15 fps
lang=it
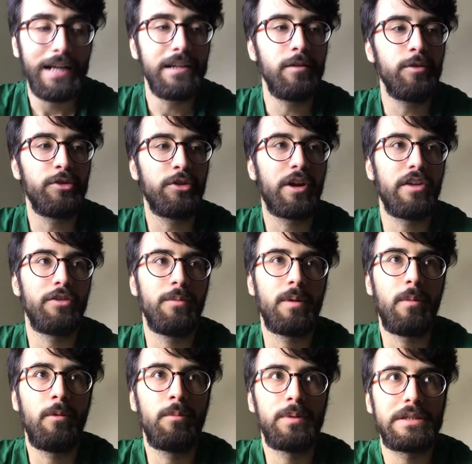Anche in questo caso
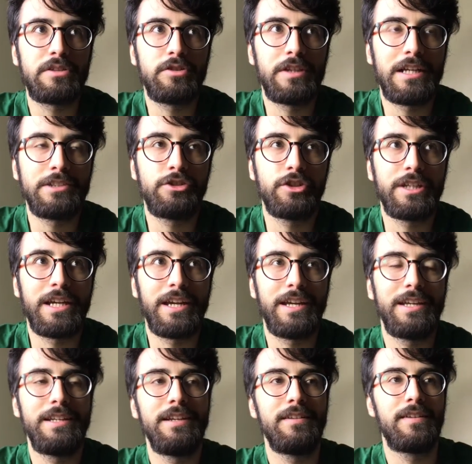abbiamo un personaggio
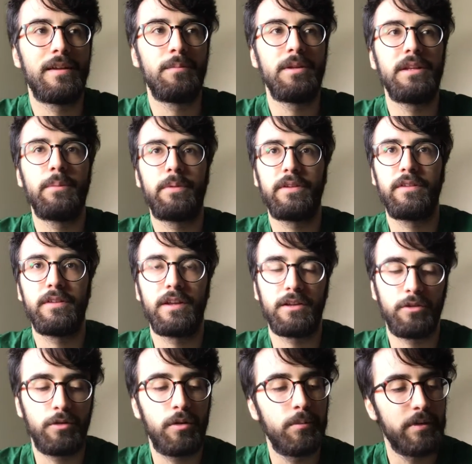che inizialmente è
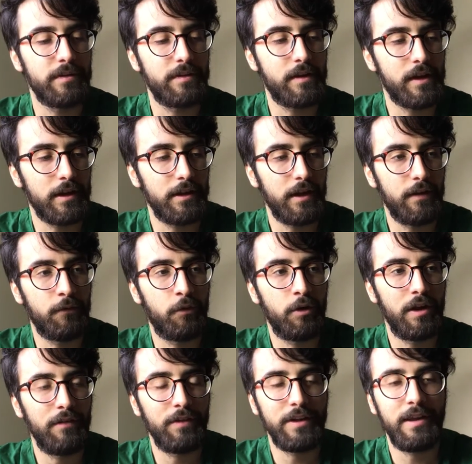presentato come
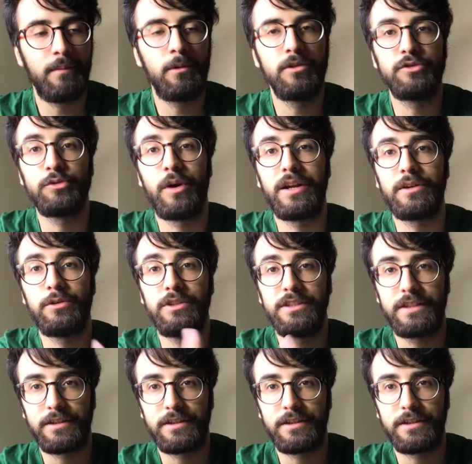sgradevole, vediamo il suo arco di